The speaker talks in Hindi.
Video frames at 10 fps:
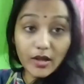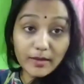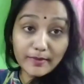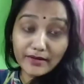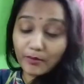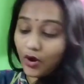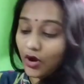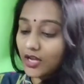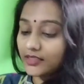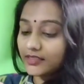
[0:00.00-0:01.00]
और ये मेरा
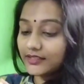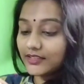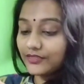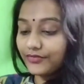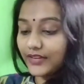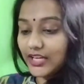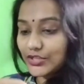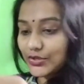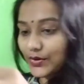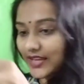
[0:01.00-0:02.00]
बहुत
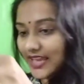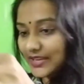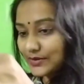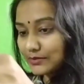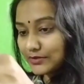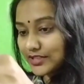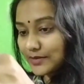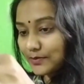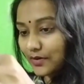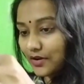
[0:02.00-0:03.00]
फिनिश हो गया है क्योंकि
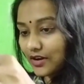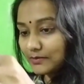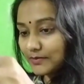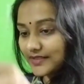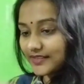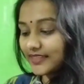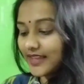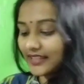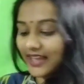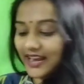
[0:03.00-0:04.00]
मुझे बहुत
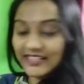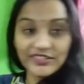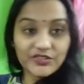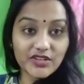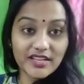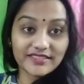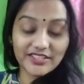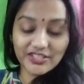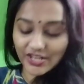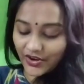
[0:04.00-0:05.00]
पसंद आता है टी ट्री
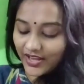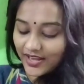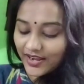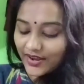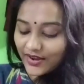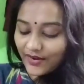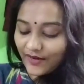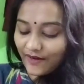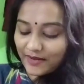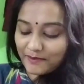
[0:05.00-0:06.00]
एसेंशियल ऑयल
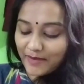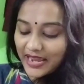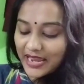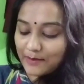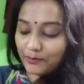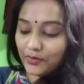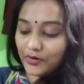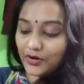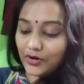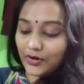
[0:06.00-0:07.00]
और मैं
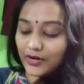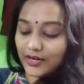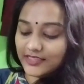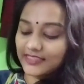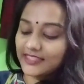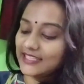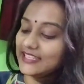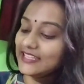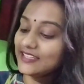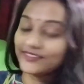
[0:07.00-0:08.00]
बहुत
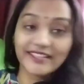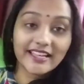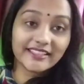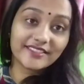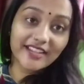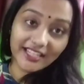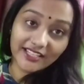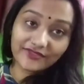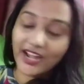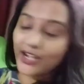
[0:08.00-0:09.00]
ही ज़्यादा
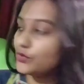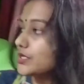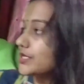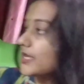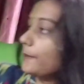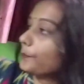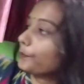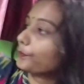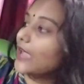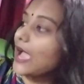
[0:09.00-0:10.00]
सेटिस्फाइड हूँ इससे
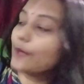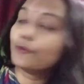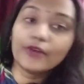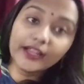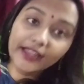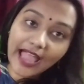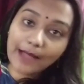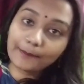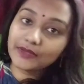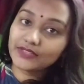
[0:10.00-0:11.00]
आई एम वेरी
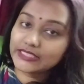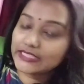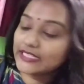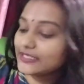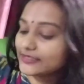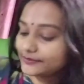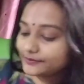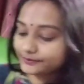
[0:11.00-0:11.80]
हैप्पी विथ इट